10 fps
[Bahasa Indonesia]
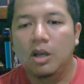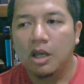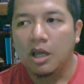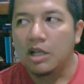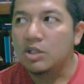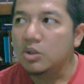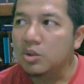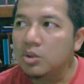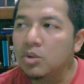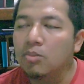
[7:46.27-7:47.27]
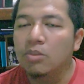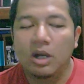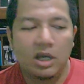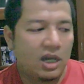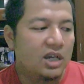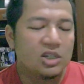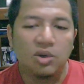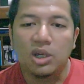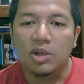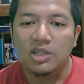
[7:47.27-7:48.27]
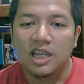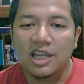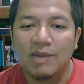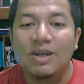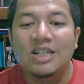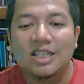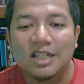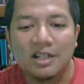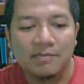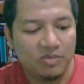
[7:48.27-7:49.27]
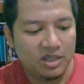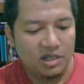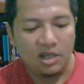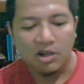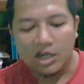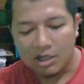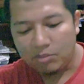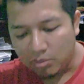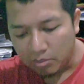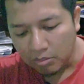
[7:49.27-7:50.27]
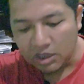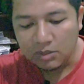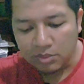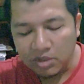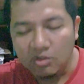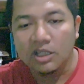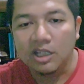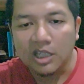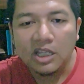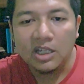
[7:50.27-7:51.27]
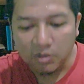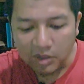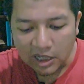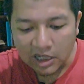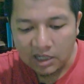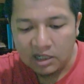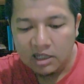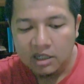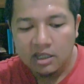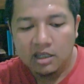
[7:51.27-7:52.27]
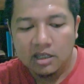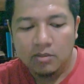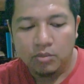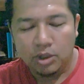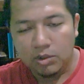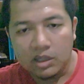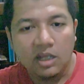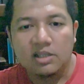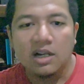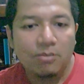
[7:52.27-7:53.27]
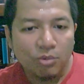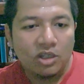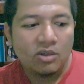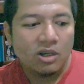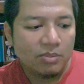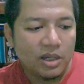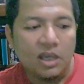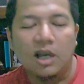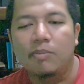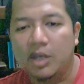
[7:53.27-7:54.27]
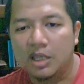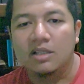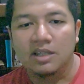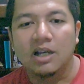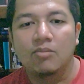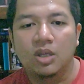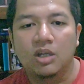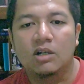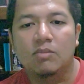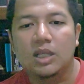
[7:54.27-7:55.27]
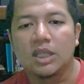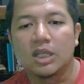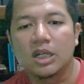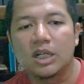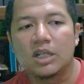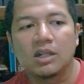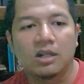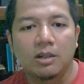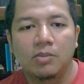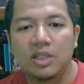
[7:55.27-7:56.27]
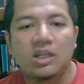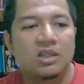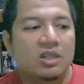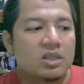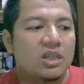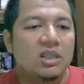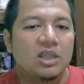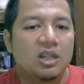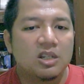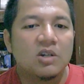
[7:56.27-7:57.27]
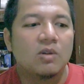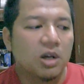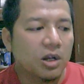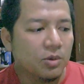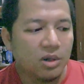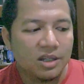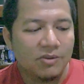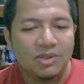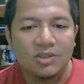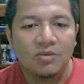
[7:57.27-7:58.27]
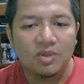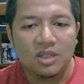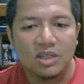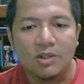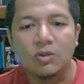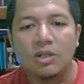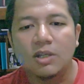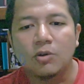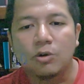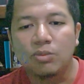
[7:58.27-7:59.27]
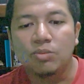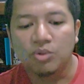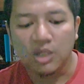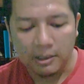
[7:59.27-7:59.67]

Axio eh, Axio Neon seri MNC ya. Jadi kalau Anda masih punya unit ini ingin digunakan mungkin udah terasa lemot atau apa ya upgrade aja RAM-nya ke 4GB dan pasang SSD insya Allah kalau untuk aktivitas office saja itu sudah cukup mumpuni